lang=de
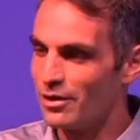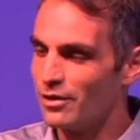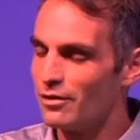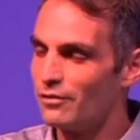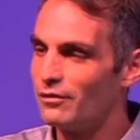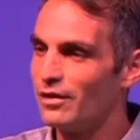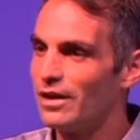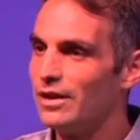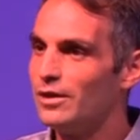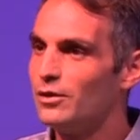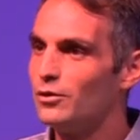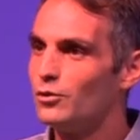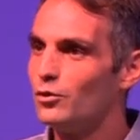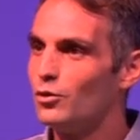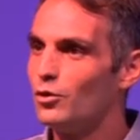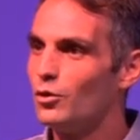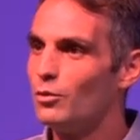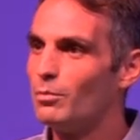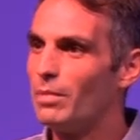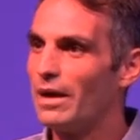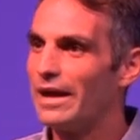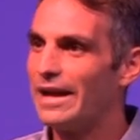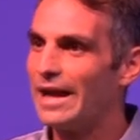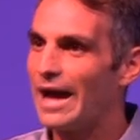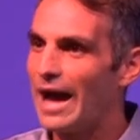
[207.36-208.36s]
Wenn du
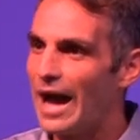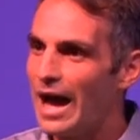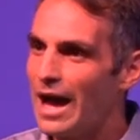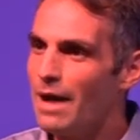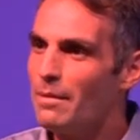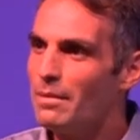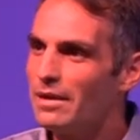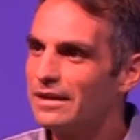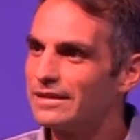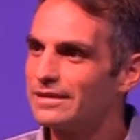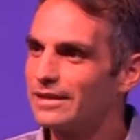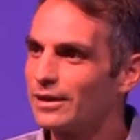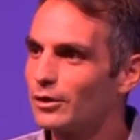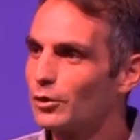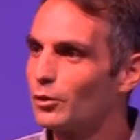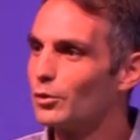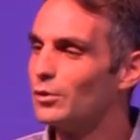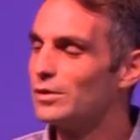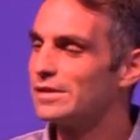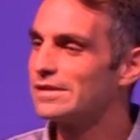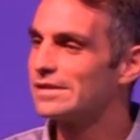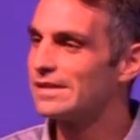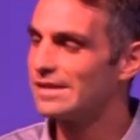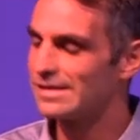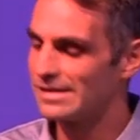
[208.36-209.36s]
bei der Arbeit der
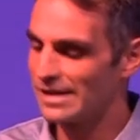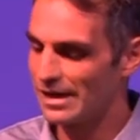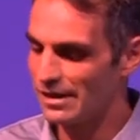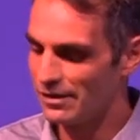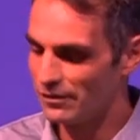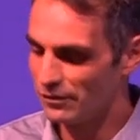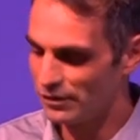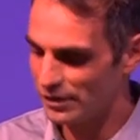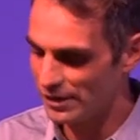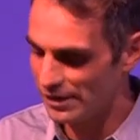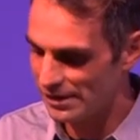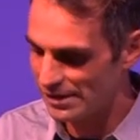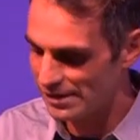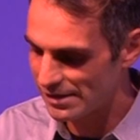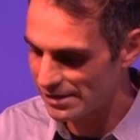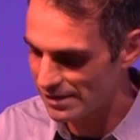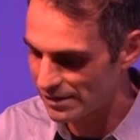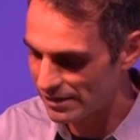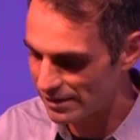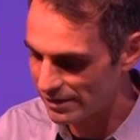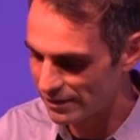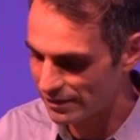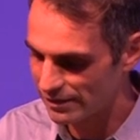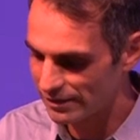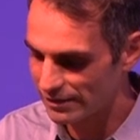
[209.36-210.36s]
Größte sein
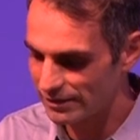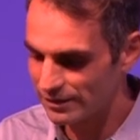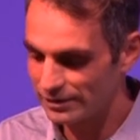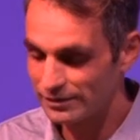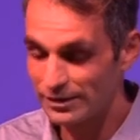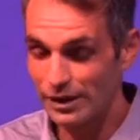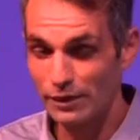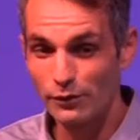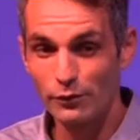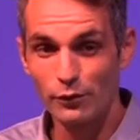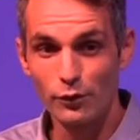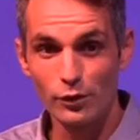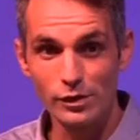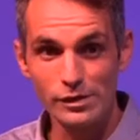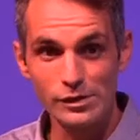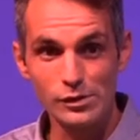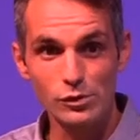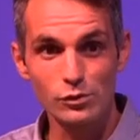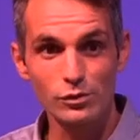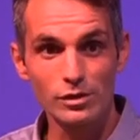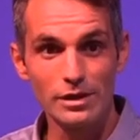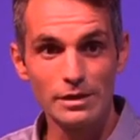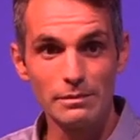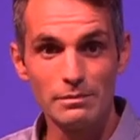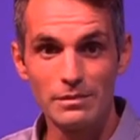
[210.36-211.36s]
willst, dann
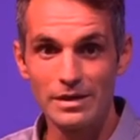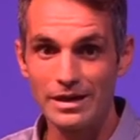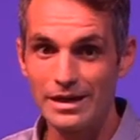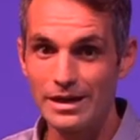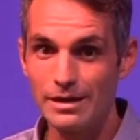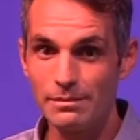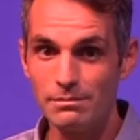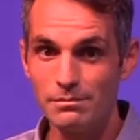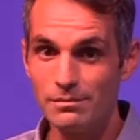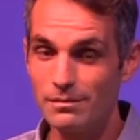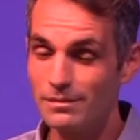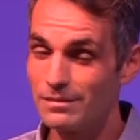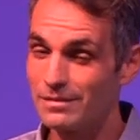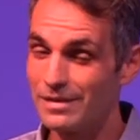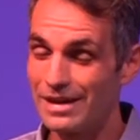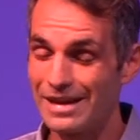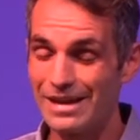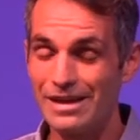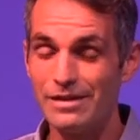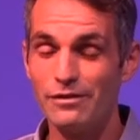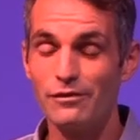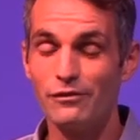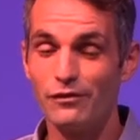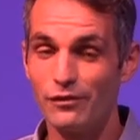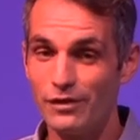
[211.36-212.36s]
wirst du im Leben
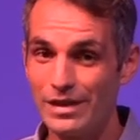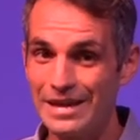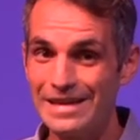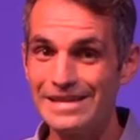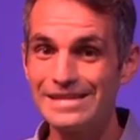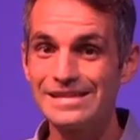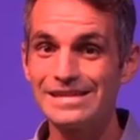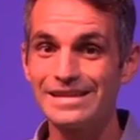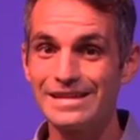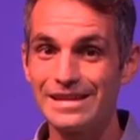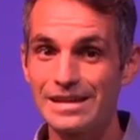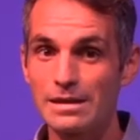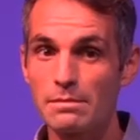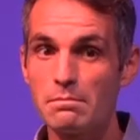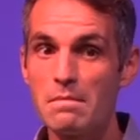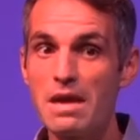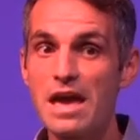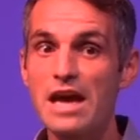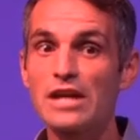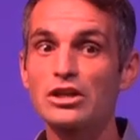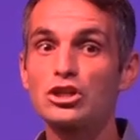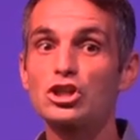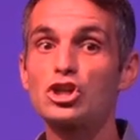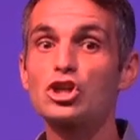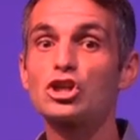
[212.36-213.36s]
wesentlich
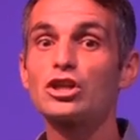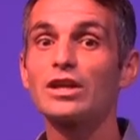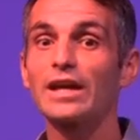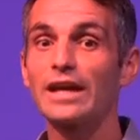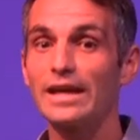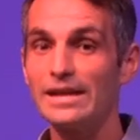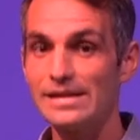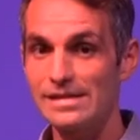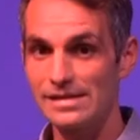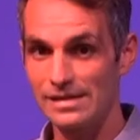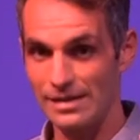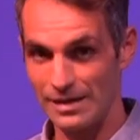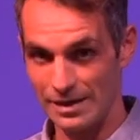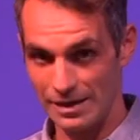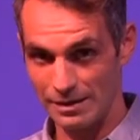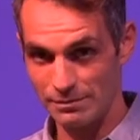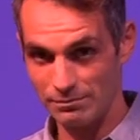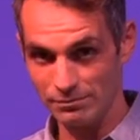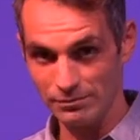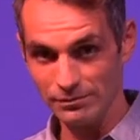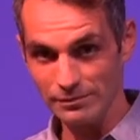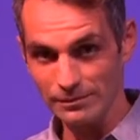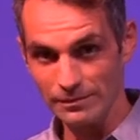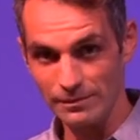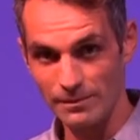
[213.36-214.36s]
mehr Stress
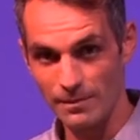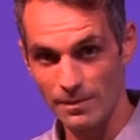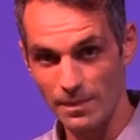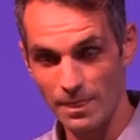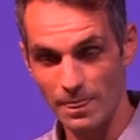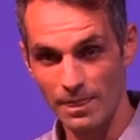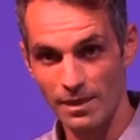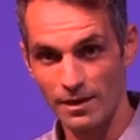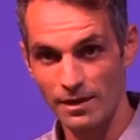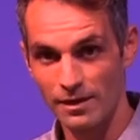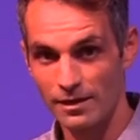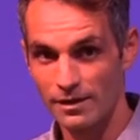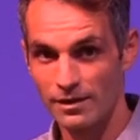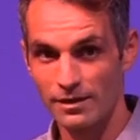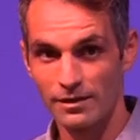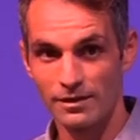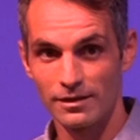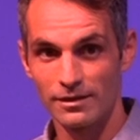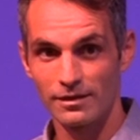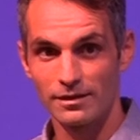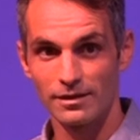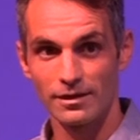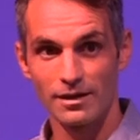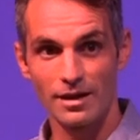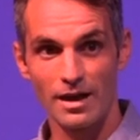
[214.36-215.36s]
haben,
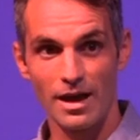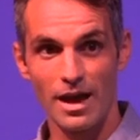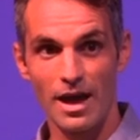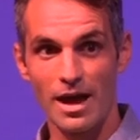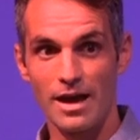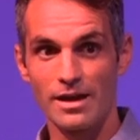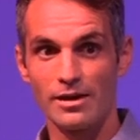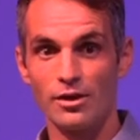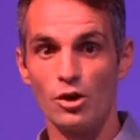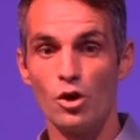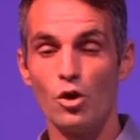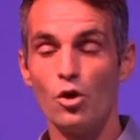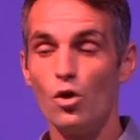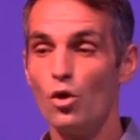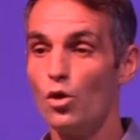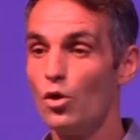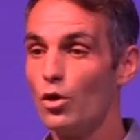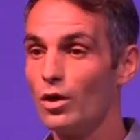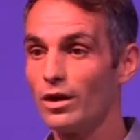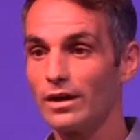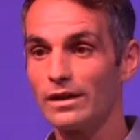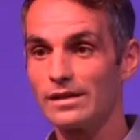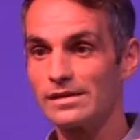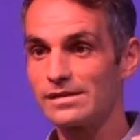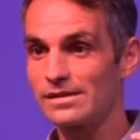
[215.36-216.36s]
ein
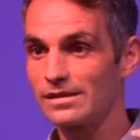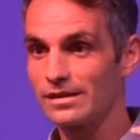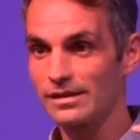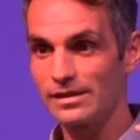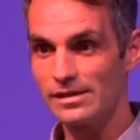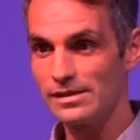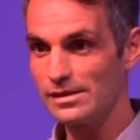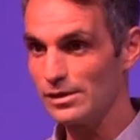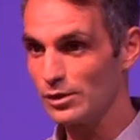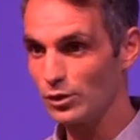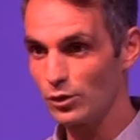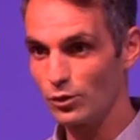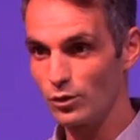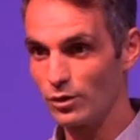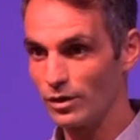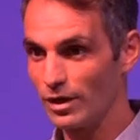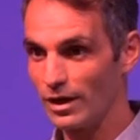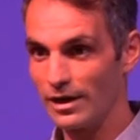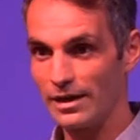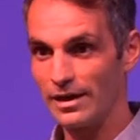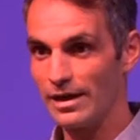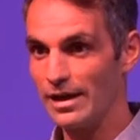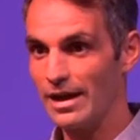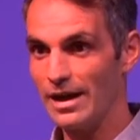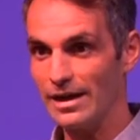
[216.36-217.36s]
höheres Risiko
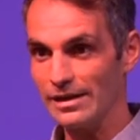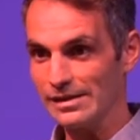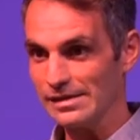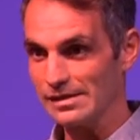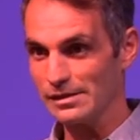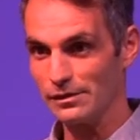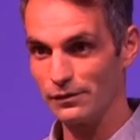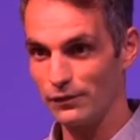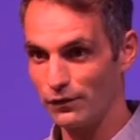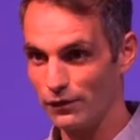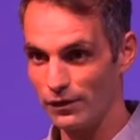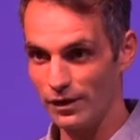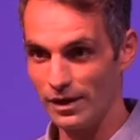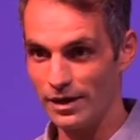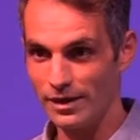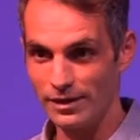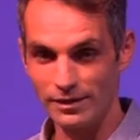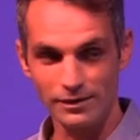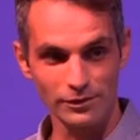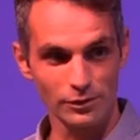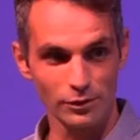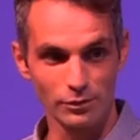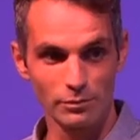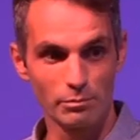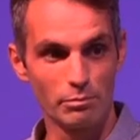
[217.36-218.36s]
an
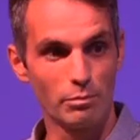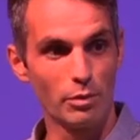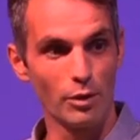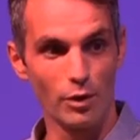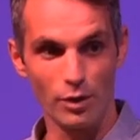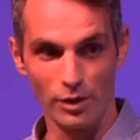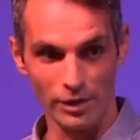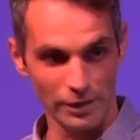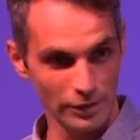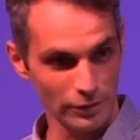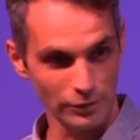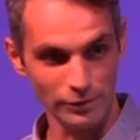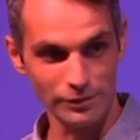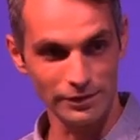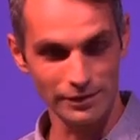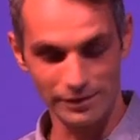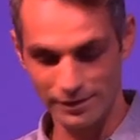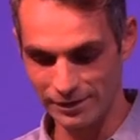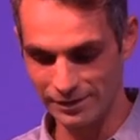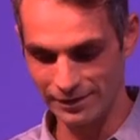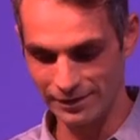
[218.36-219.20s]
Herzinfarkt und Burnout.